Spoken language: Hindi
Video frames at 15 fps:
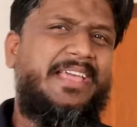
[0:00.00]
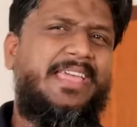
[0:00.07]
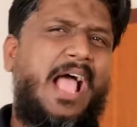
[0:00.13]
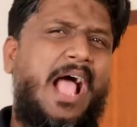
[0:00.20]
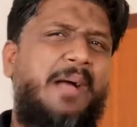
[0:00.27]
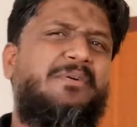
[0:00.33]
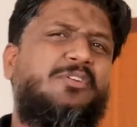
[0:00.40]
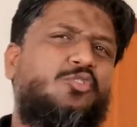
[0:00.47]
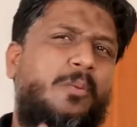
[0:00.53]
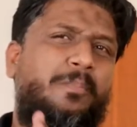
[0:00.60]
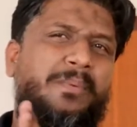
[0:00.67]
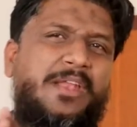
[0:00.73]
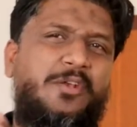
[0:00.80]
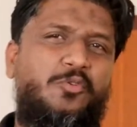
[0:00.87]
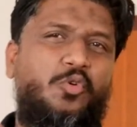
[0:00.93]
कि हमें तो
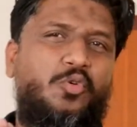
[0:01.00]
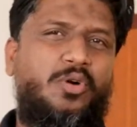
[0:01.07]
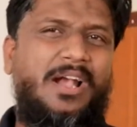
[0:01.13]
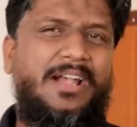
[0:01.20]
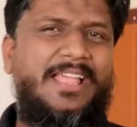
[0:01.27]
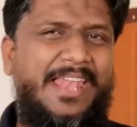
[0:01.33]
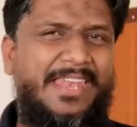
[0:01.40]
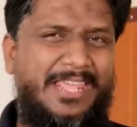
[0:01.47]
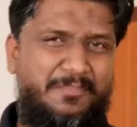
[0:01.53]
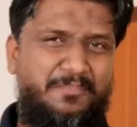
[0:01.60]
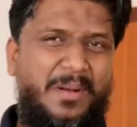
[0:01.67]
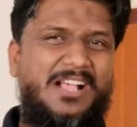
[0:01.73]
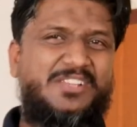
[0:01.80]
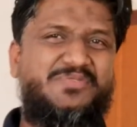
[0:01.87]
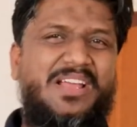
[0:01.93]
अपने नुक्कड़ यानी कि
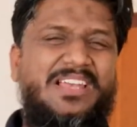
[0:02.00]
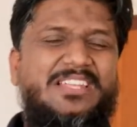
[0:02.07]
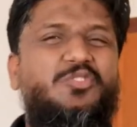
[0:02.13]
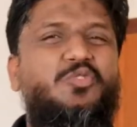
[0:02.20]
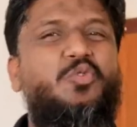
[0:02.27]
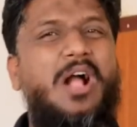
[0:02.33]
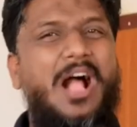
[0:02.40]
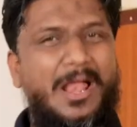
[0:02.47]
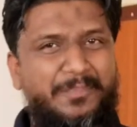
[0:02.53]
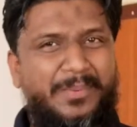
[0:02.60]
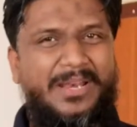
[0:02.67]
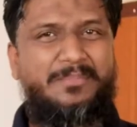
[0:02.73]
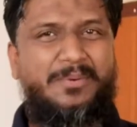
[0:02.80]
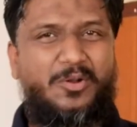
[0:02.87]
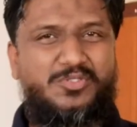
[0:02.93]
पास वाली दुकान
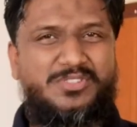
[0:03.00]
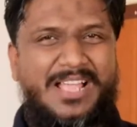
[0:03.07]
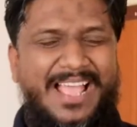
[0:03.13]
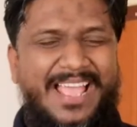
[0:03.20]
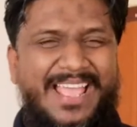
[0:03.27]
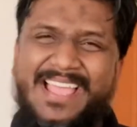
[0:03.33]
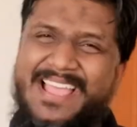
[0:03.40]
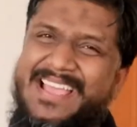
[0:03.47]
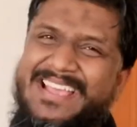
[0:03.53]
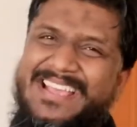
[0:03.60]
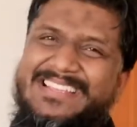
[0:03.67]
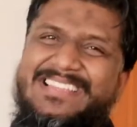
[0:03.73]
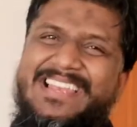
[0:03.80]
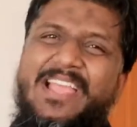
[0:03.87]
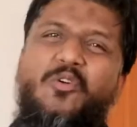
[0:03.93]
पर ही भरोसा है
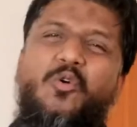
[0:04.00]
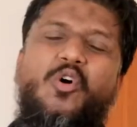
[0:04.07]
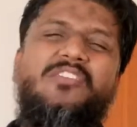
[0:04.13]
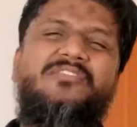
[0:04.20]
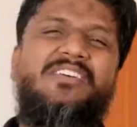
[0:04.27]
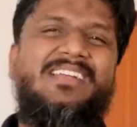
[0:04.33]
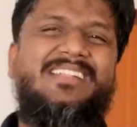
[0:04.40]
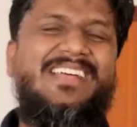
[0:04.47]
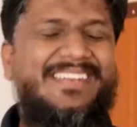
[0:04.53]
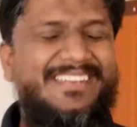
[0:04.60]
इसलिए कोई फायदा